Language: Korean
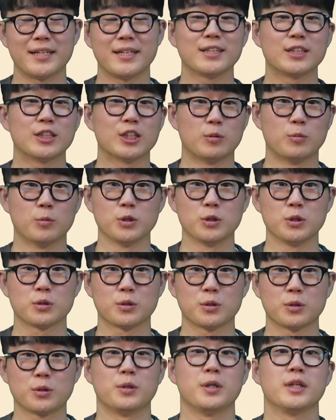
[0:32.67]
그럼
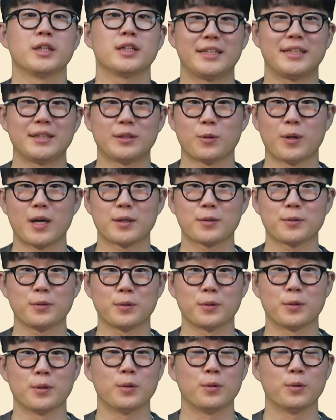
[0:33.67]
오늘도
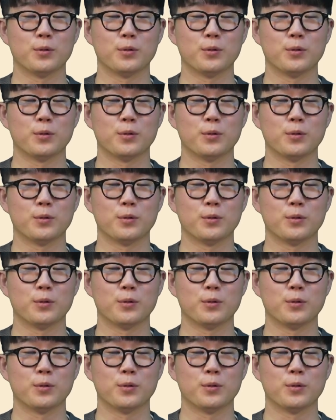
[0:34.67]
기도하고